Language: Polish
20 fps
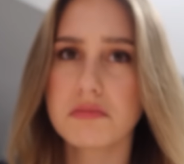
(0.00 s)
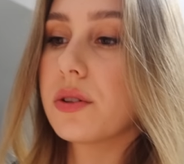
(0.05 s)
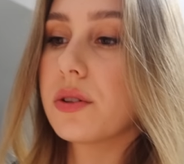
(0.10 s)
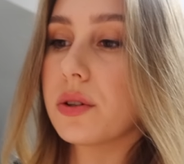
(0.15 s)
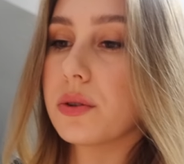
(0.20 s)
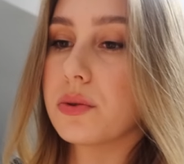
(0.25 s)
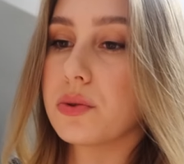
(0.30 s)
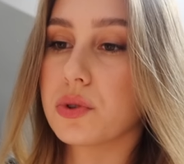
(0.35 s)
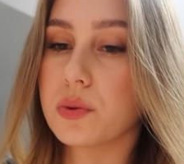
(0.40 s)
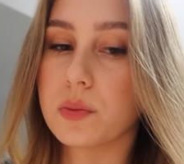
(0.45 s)

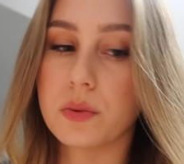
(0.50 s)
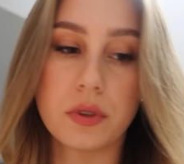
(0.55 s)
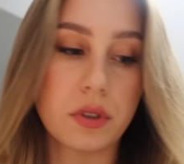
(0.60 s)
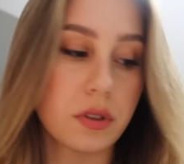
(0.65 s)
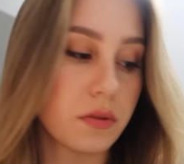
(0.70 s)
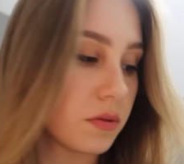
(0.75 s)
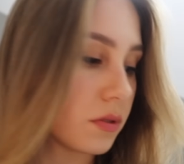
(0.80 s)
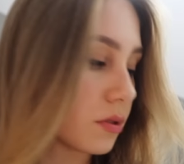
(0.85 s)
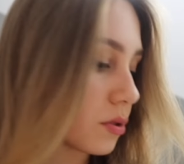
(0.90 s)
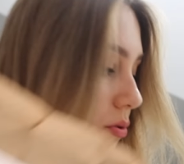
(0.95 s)
To już
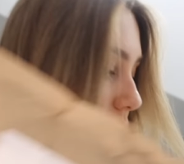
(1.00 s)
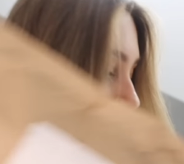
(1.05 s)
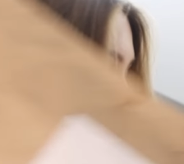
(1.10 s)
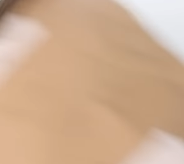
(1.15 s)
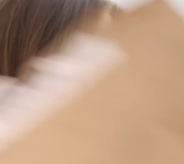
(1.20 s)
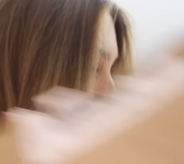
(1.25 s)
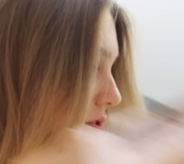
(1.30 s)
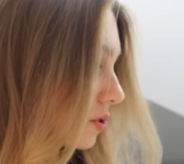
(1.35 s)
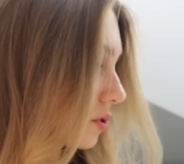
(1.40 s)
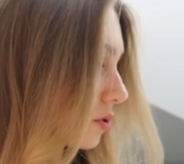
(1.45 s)
mogę wyrzucić
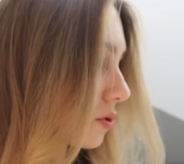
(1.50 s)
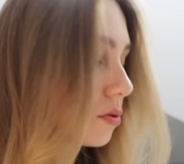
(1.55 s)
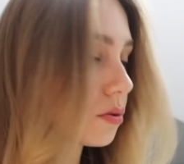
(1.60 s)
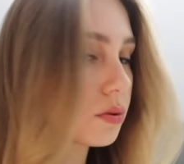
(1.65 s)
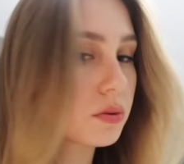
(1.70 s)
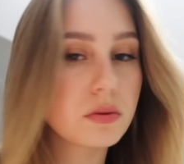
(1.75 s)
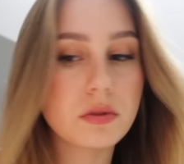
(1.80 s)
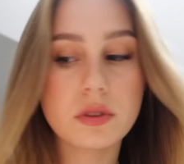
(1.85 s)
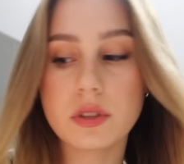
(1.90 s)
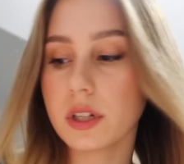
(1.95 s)
gdzieś
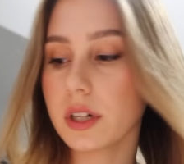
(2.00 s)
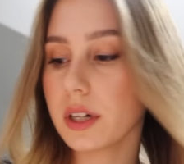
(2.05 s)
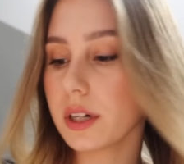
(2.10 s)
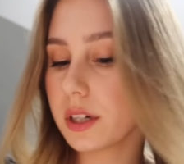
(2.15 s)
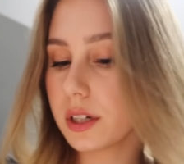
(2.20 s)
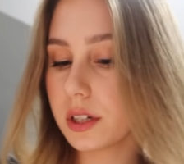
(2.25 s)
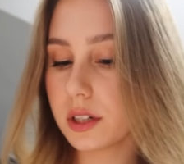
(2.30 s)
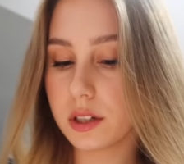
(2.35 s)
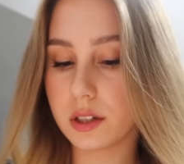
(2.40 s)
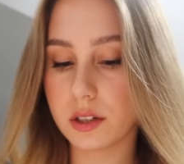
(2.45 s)

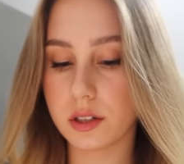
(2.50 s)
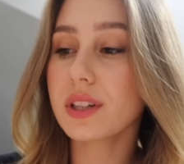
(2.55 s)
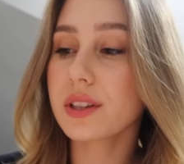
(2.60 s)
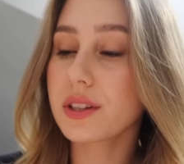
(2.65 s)
tutaj.